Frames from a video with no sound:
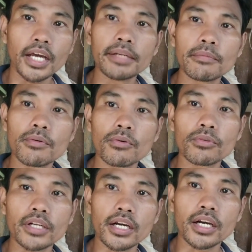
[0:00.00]

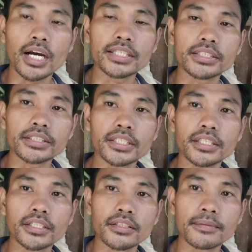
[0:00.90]
alimoko na
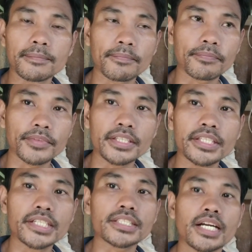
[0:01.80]
hunting,
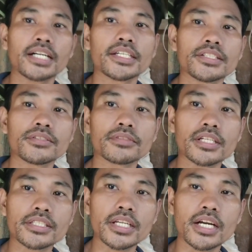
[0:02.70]
hindi na sa akin yun
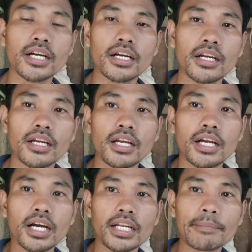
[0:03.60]
kasi nga
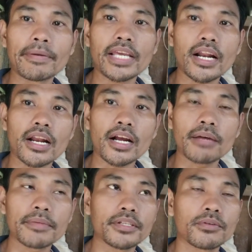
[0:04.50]
uh, nagbayaran na
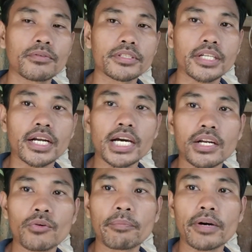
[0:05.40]
kami noong isang
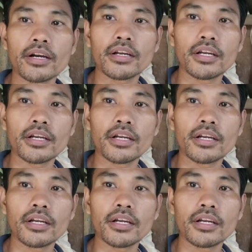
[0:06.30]
araw pa